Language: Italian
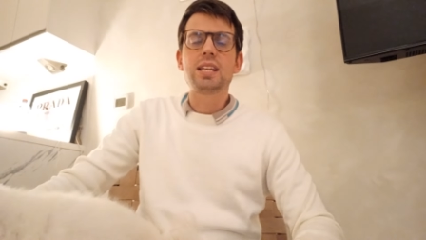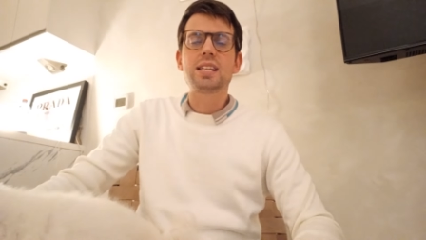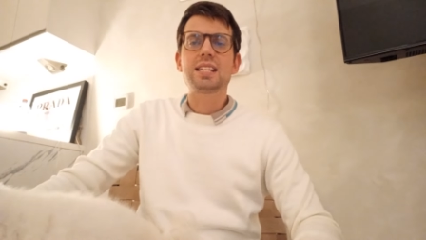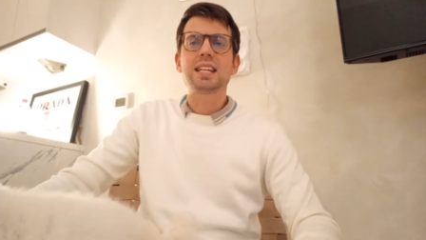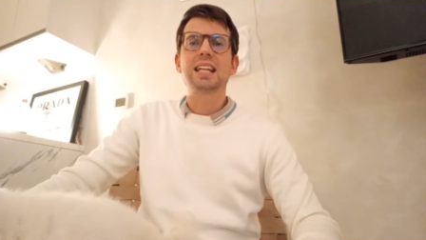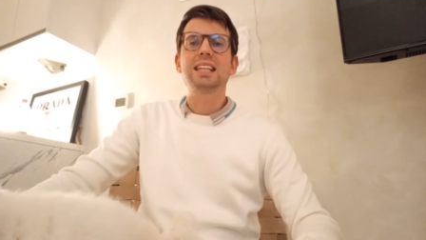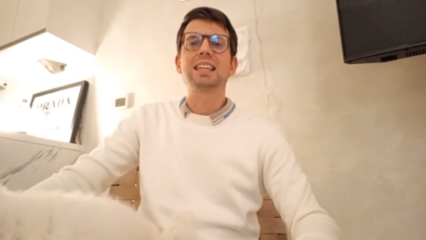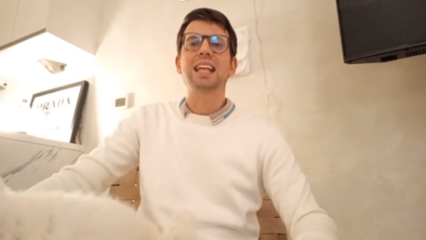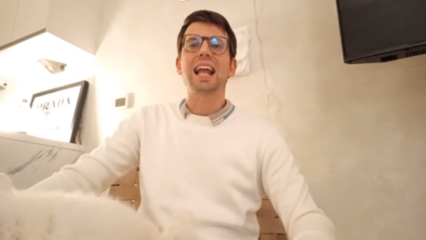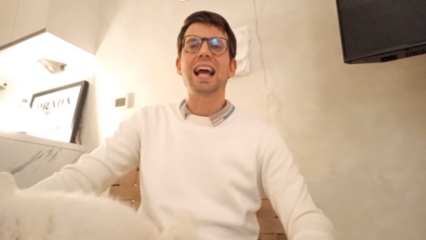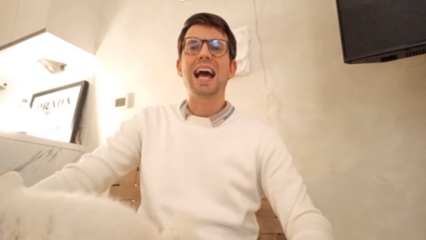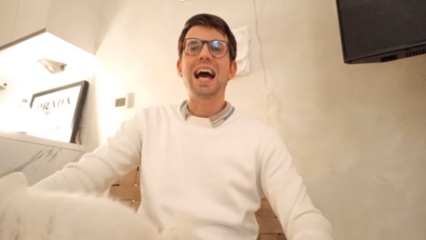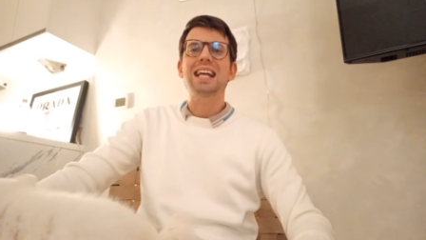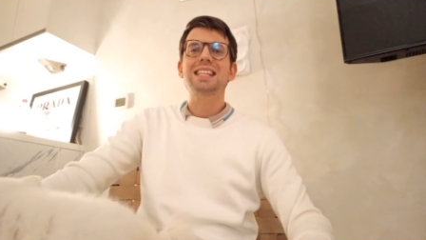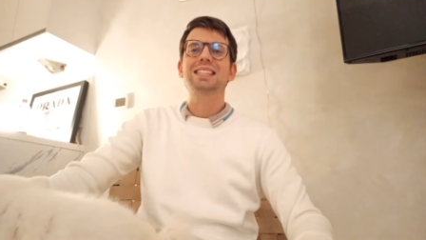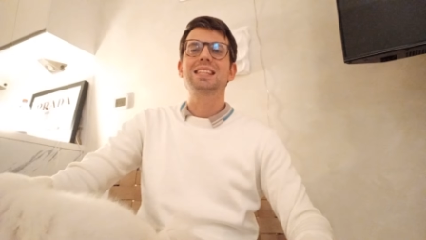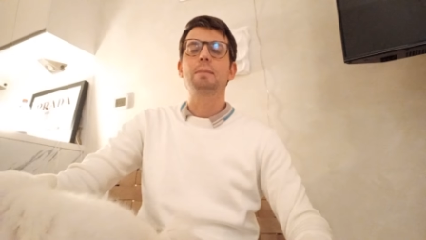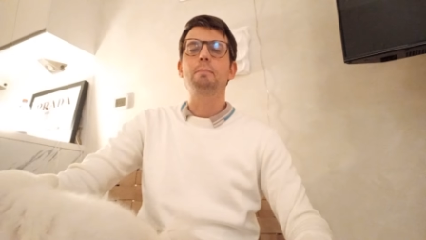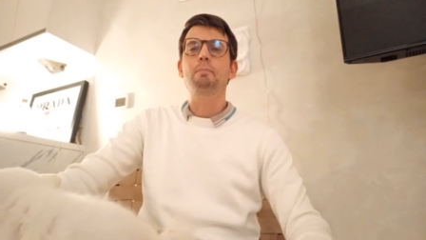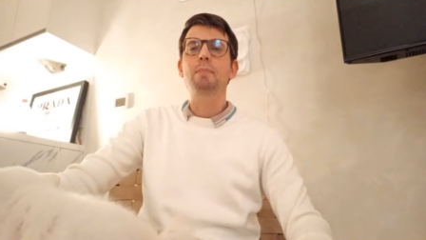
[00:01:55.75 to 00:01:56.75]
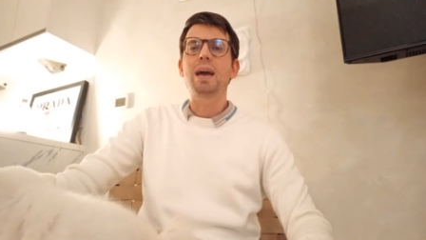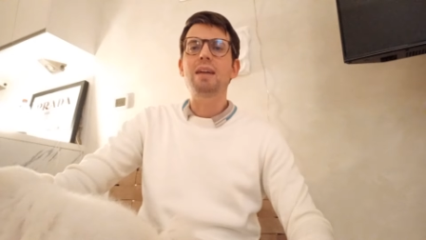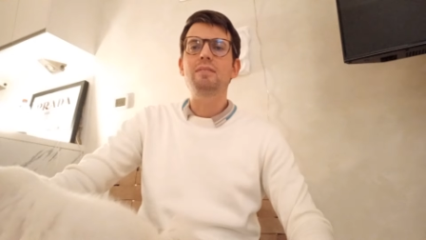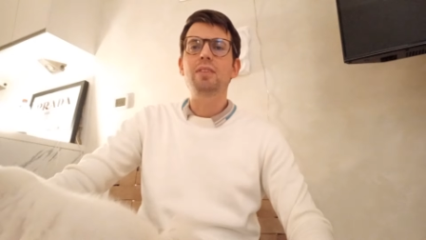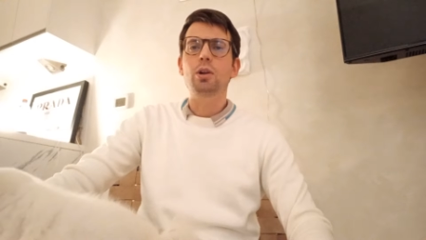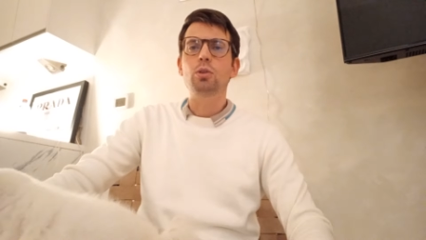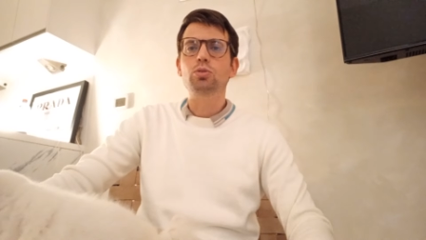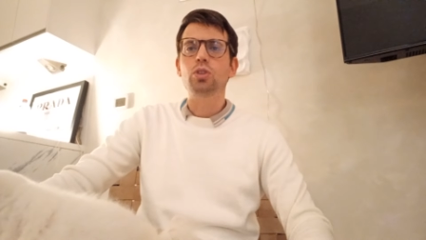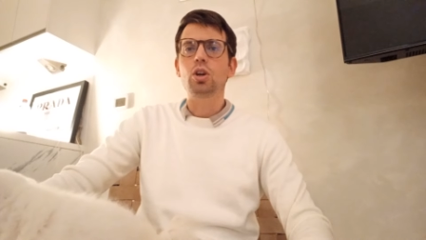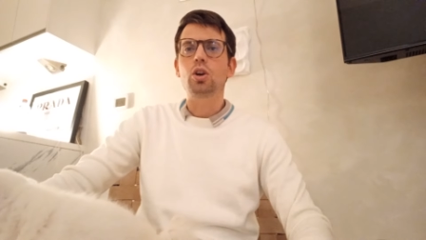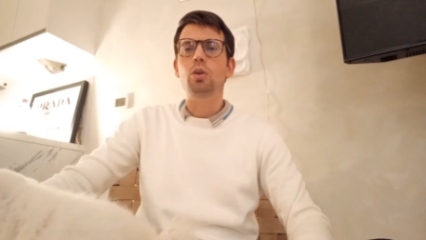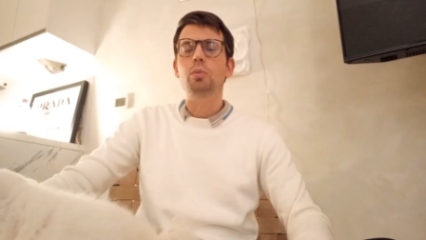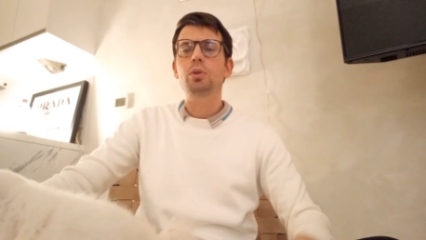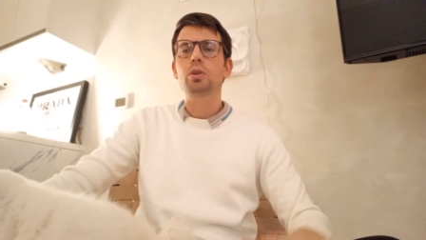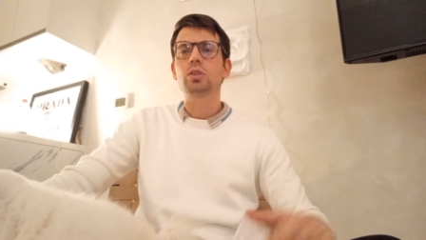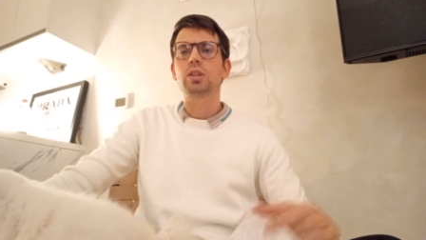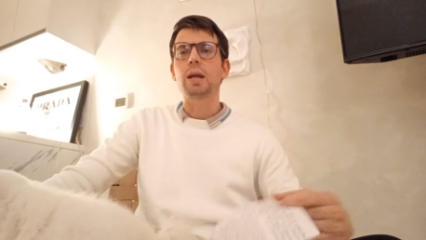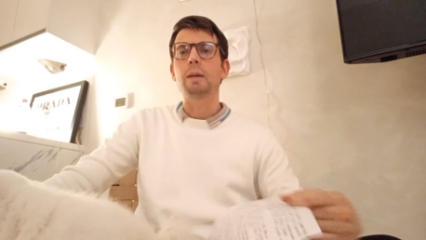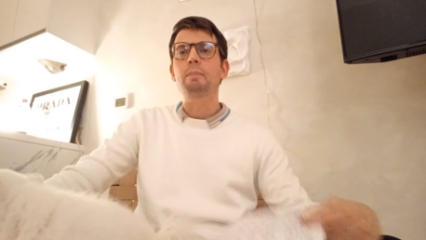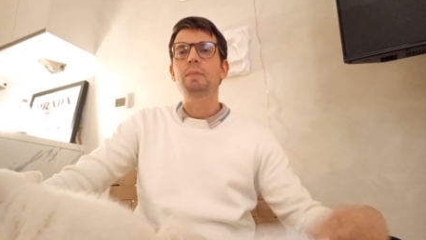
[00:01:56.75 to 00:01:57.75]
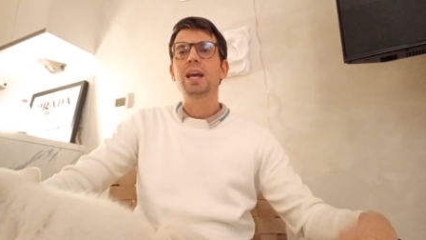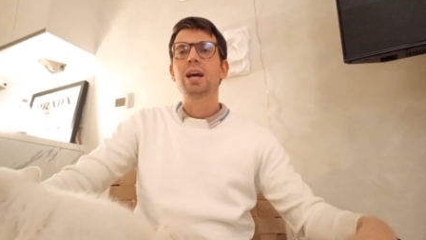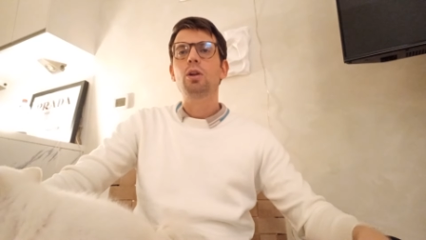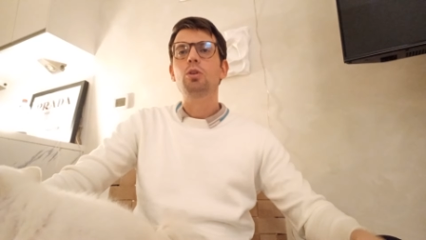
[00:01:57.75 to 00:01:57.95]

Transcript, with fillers: gli iscritti ragazzi, benvenuti in community.